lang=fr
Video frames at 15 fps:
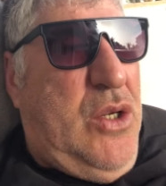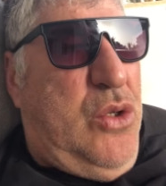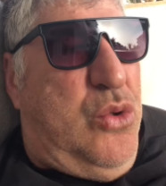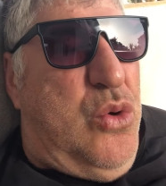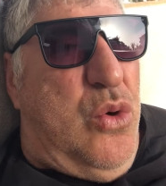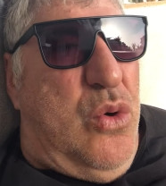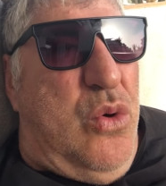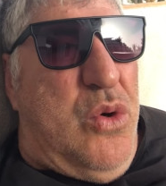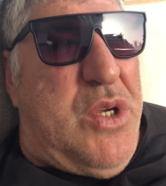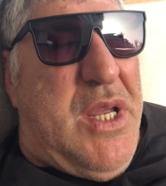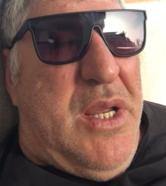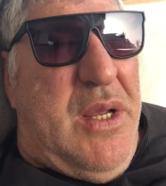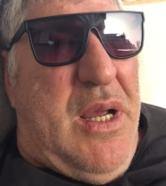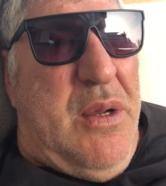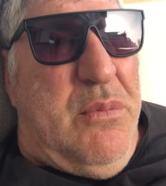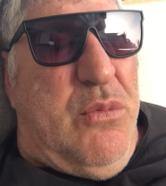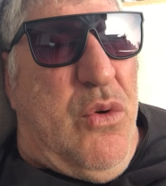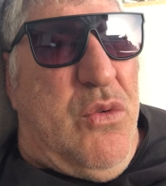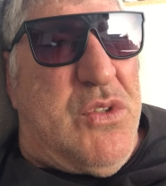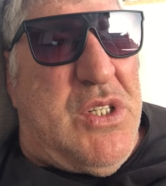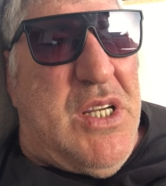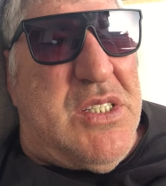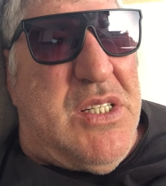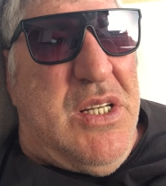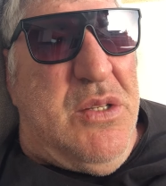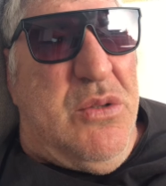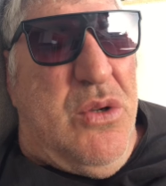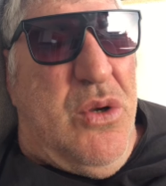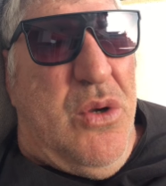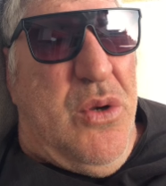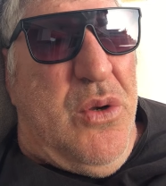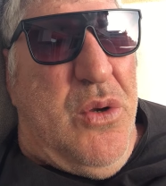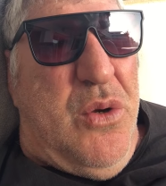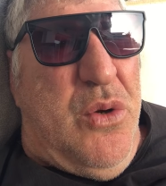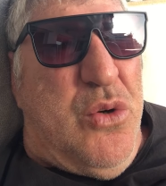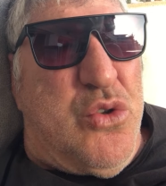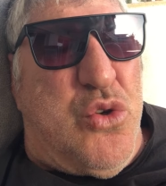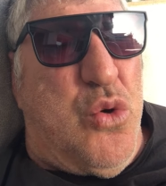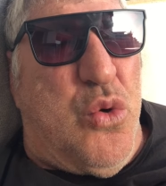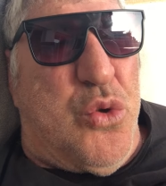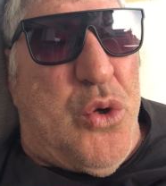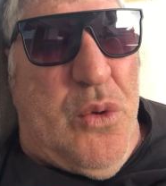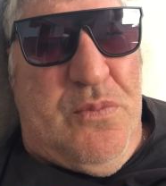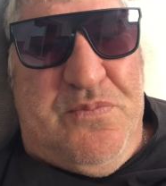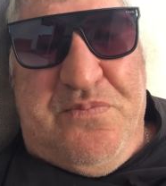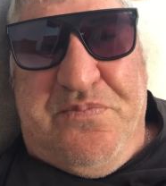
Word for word: Donc, ok, bon, ça c'est une. je suis content.